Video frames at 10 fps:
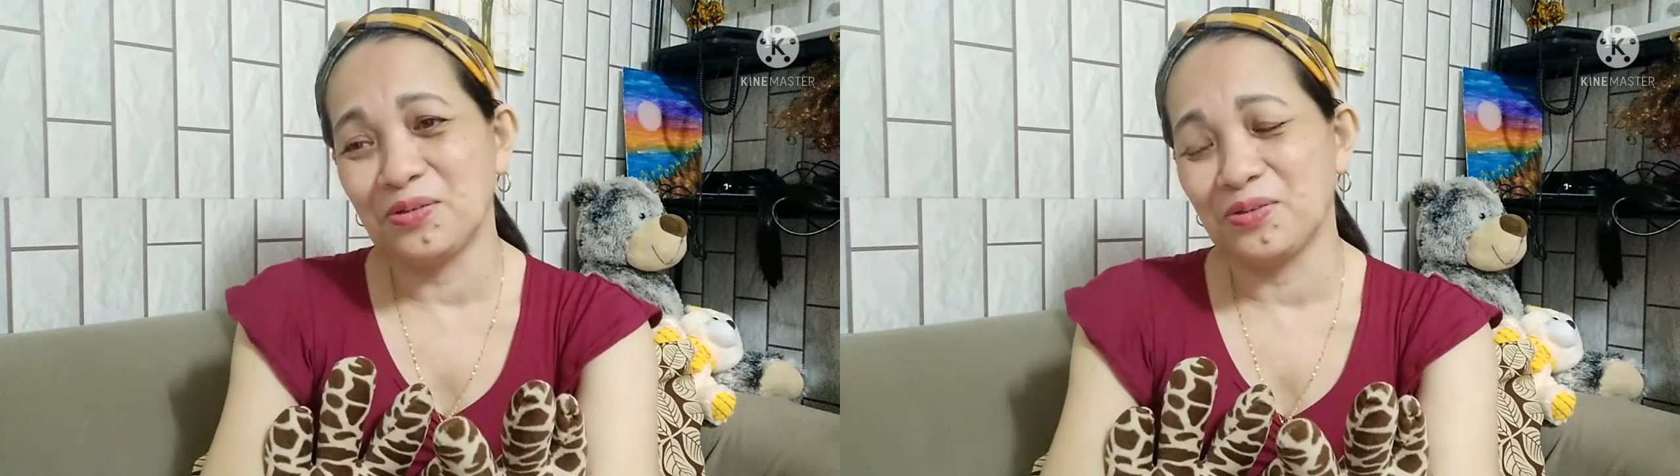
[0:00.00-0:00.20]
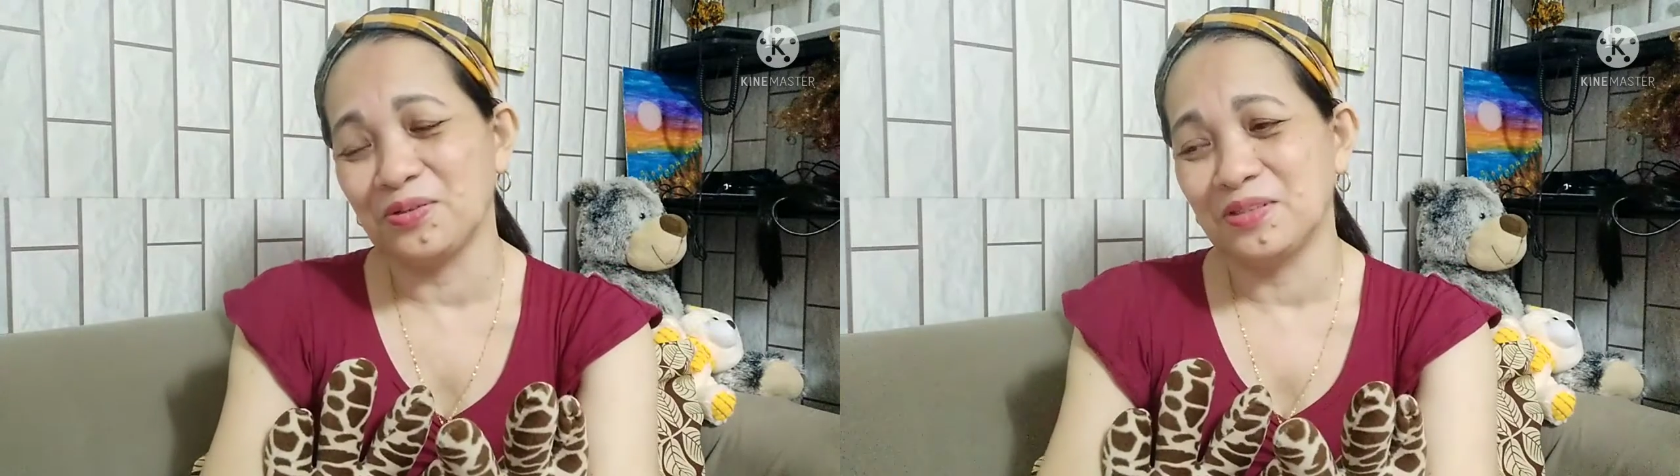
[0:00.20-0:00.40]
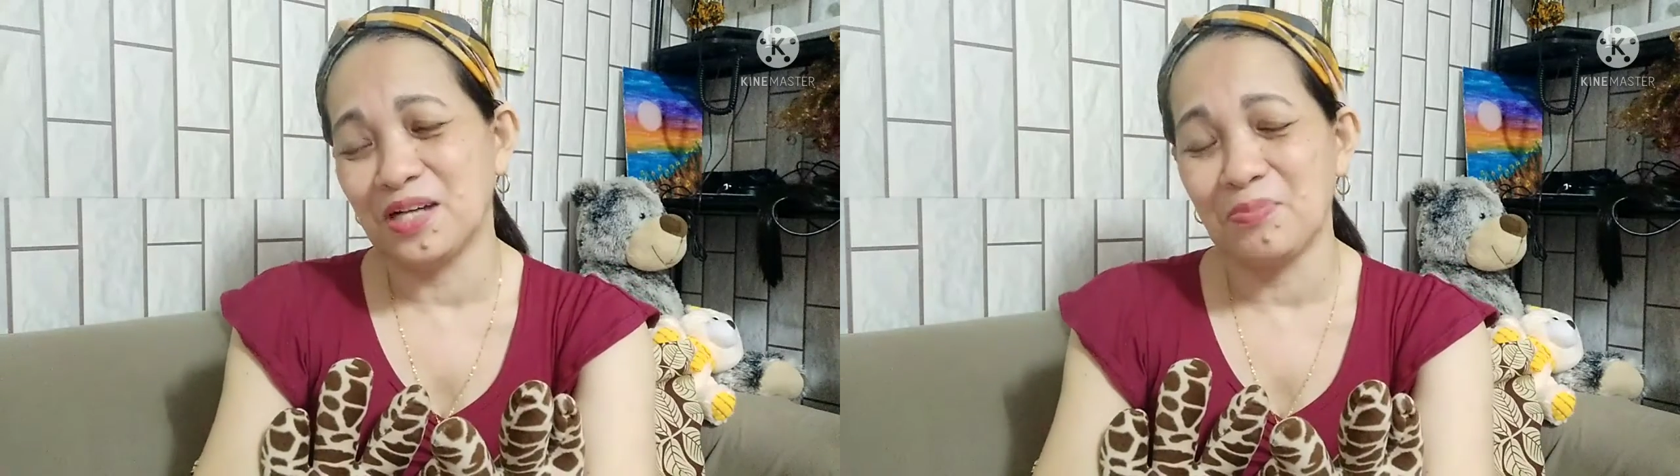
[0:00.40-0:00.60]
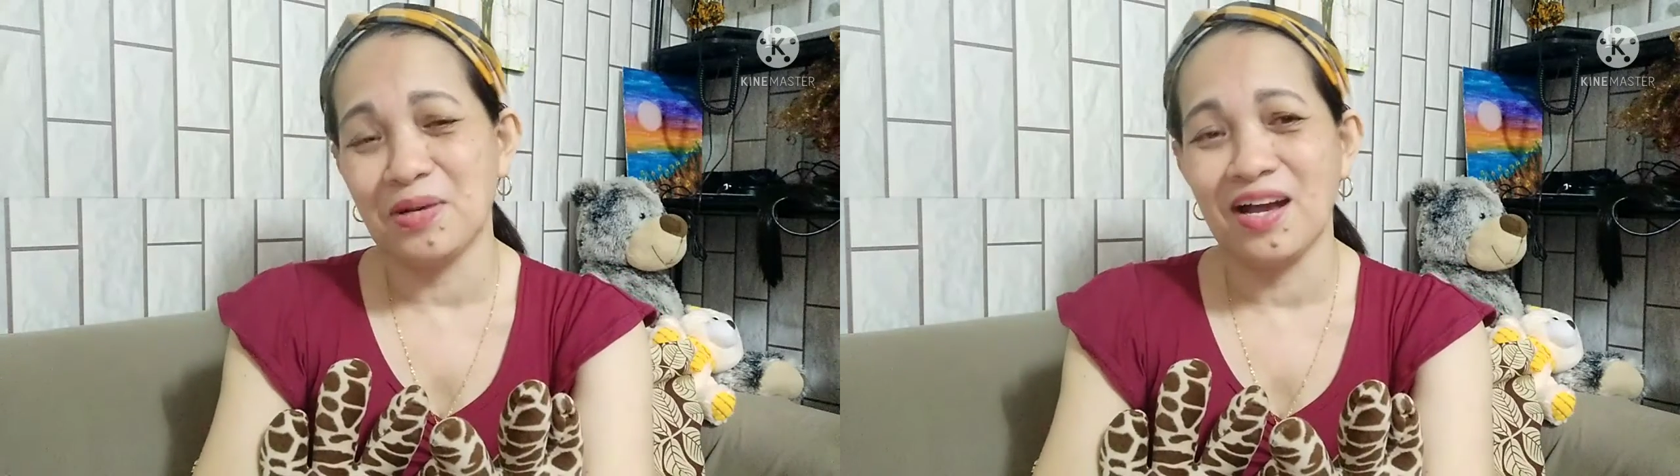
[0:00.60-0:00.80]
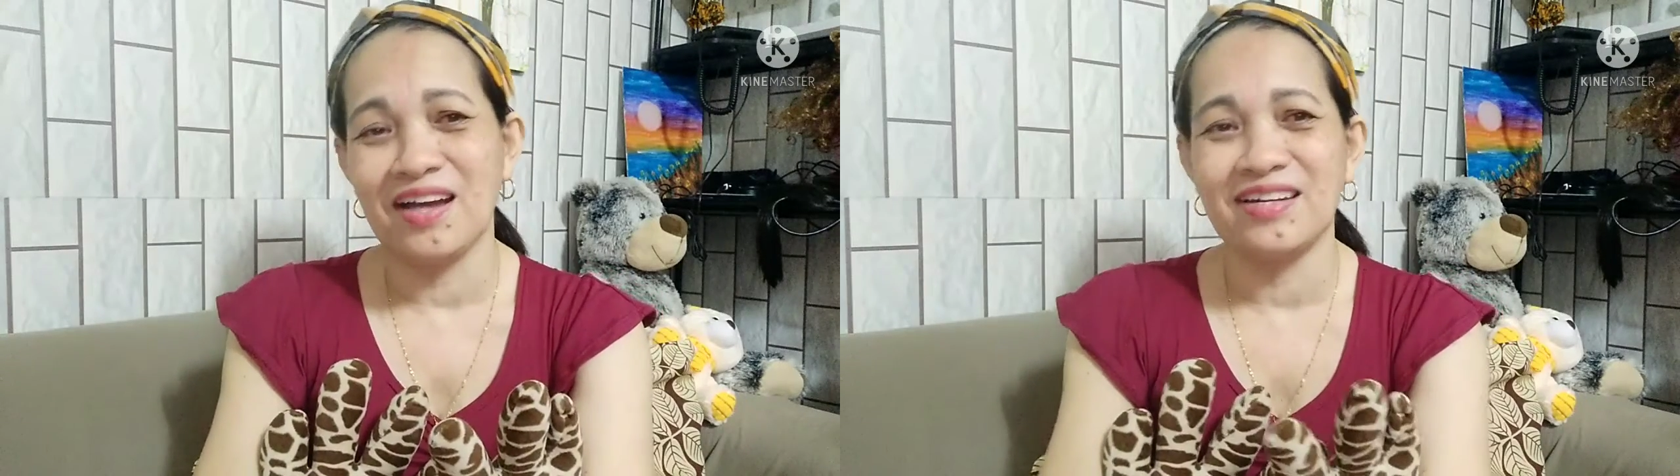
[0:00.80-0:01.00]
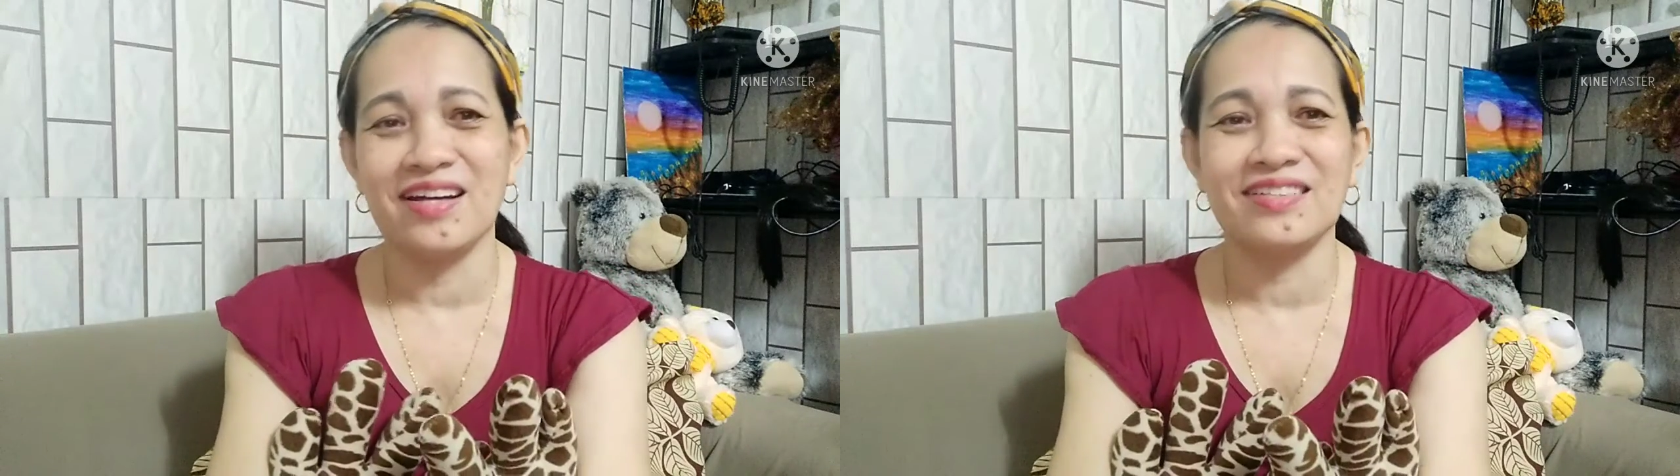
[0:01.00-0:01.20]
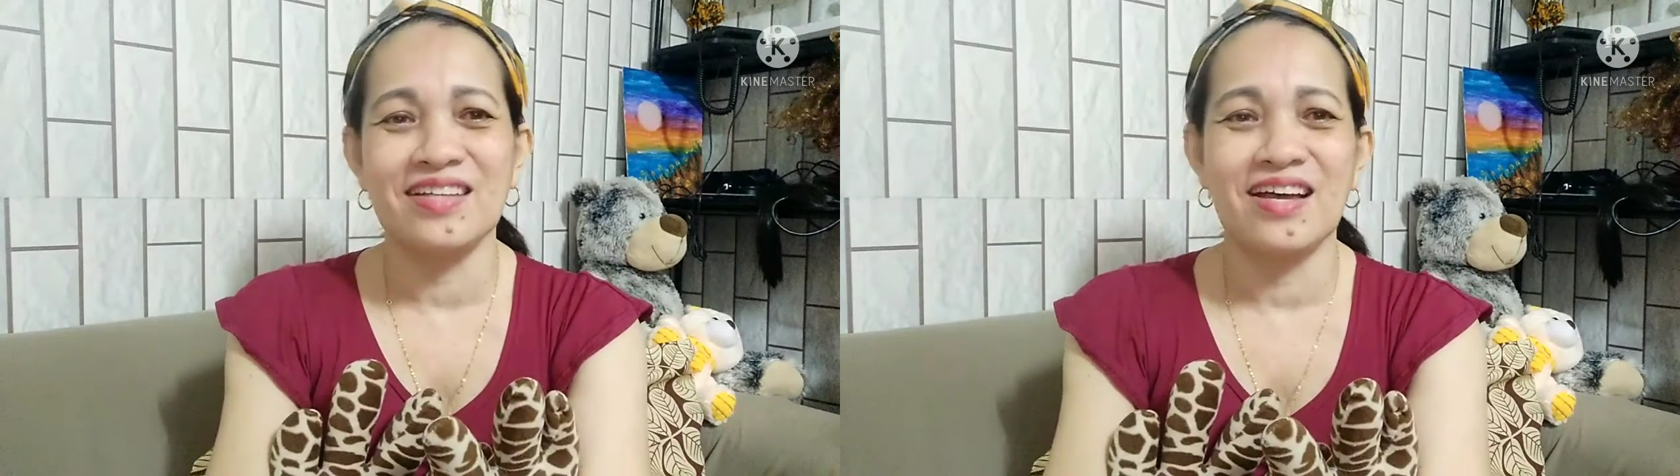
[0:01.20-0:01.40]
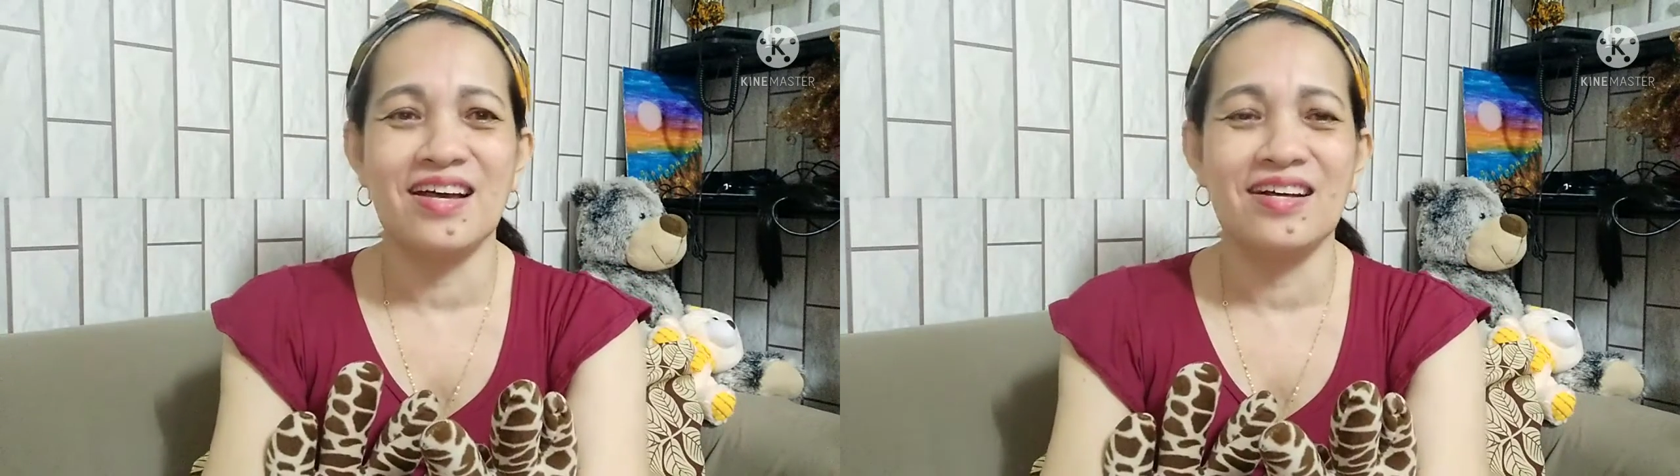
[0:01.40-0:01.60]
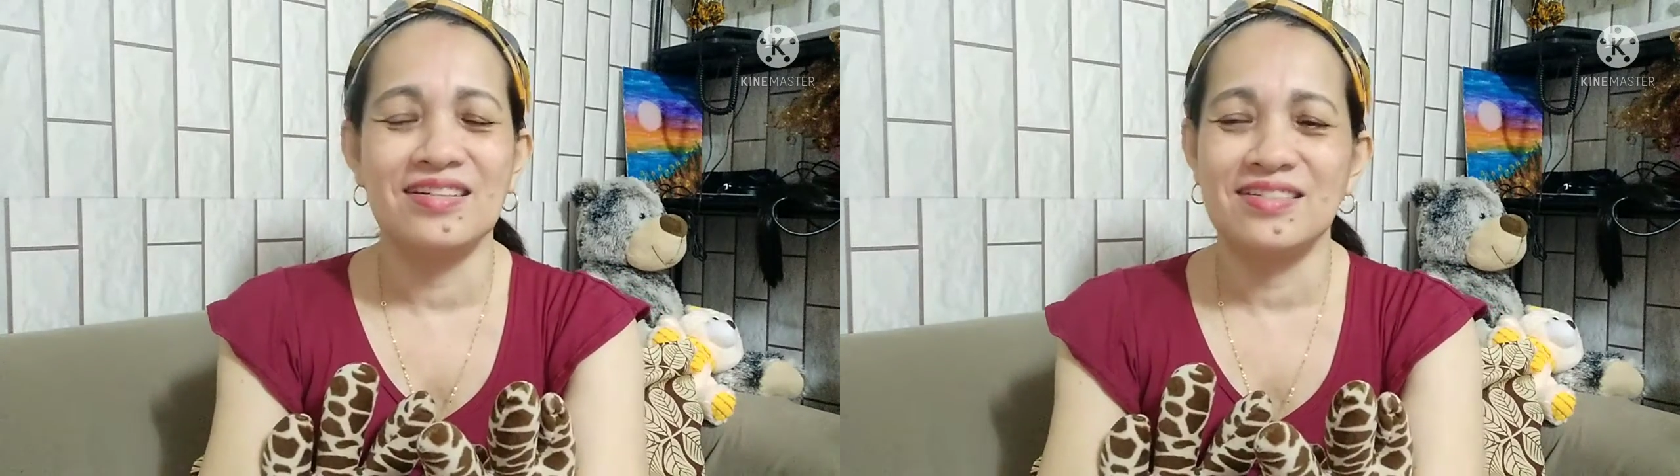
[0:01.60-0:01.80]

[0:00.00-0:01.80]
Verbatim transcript: nung kamag-anak na